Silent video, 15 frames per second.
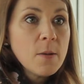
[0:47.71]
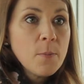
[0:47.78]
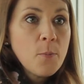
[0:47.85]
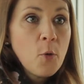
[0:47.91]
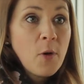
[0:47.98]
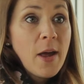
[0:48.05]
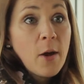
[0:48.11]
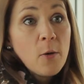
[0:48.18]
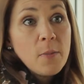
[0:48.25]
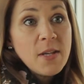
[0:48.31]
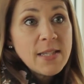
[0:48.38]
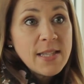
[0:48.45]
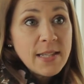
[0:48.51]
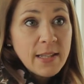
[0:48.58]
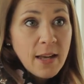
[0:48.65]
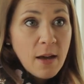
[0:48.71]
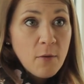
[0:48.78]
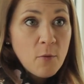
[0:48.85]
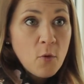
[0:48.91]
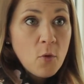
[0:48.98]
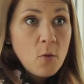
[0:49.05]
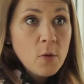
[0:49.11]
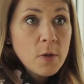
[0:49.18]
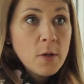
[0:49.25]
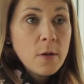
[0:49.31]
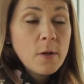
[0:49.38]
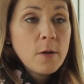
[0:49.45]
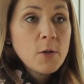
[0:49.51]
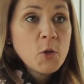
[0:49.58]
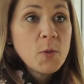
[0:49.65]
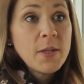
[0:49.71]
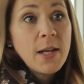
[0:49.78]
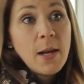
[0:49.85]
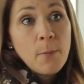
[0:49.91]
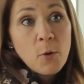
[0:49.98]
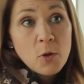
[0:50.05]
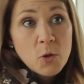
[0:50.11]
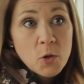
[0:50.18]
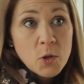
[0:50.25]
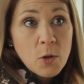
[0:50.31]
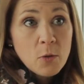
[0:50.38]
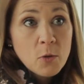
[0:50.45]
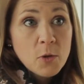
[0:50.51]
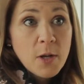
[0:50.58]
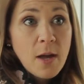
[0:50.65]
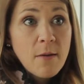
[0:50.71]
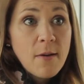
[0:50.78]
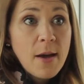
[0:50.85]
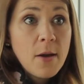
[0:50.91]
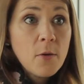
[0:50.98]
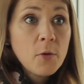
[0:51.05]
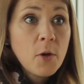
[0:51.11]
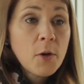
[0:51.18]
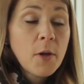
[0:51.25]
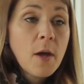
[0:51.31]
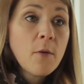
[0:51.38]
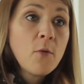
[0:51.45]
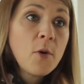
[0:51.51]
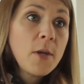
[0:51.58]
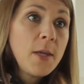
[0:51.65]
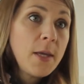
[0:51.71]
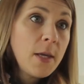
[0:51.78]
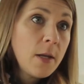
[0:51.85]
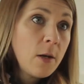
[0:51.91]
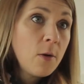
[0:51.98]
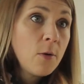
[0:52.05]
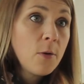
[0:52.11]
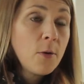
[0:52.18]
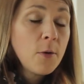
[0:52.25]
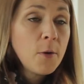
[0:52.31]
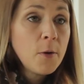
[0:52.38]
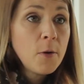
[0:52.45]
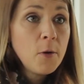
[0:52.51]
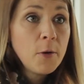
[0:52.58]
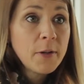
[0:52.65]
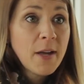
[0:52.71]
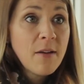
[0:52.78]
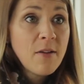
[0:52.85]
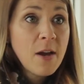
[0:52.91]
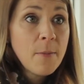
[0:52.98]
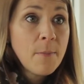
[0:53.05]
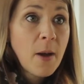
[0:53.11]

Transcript: Pour la remise des travaux, suite à la production du travail, on n'a qu'à envoyer le, travail